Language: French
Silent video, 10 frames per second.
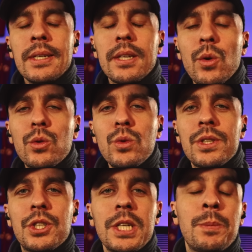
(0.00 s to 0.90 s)
Salut à
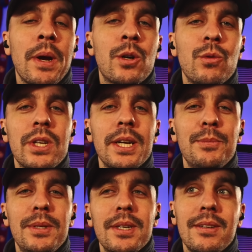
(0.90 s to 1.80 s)
tous, j'espère que vous allez
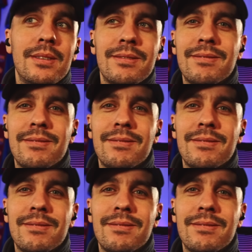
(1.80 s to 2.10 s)
bien.